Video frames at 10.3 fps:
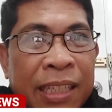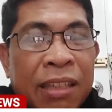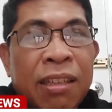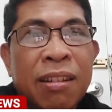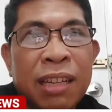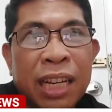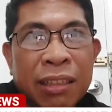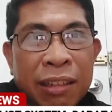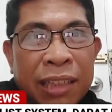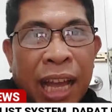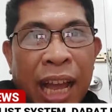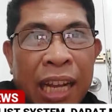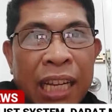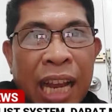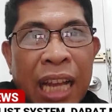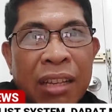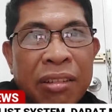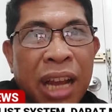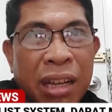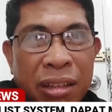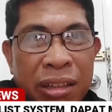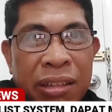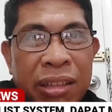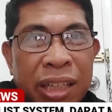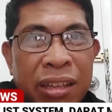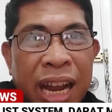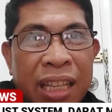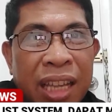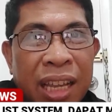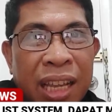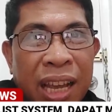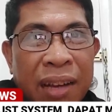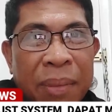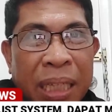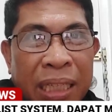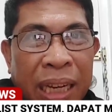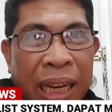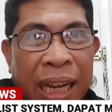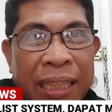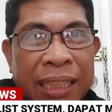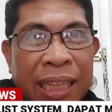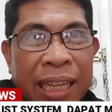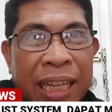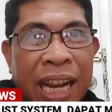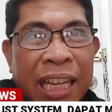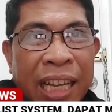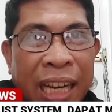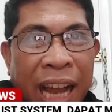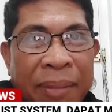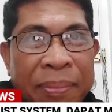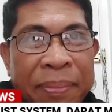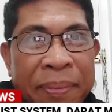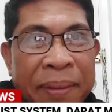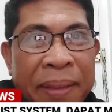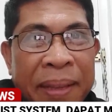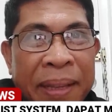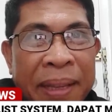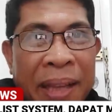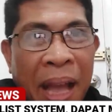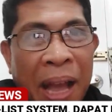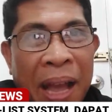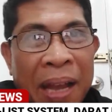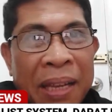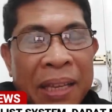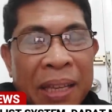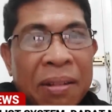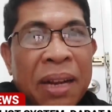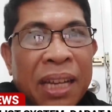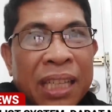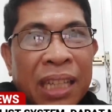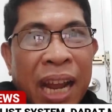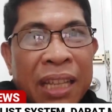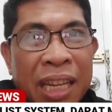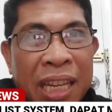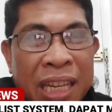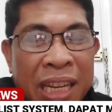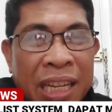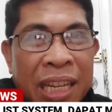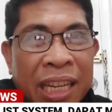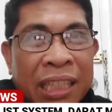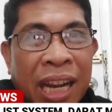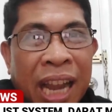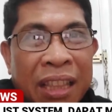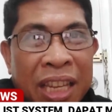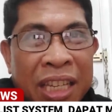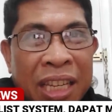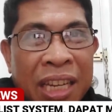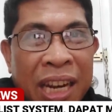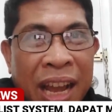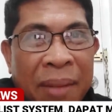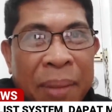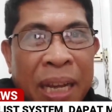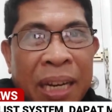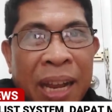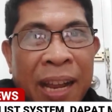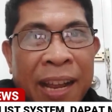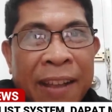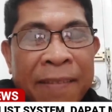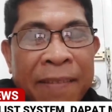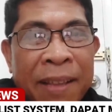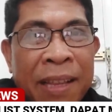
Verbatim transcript: So yung resulta, lalong nagulo yung ating uh, bansa at uh, naghirap. Uh, yun ang strategy, strategy nila para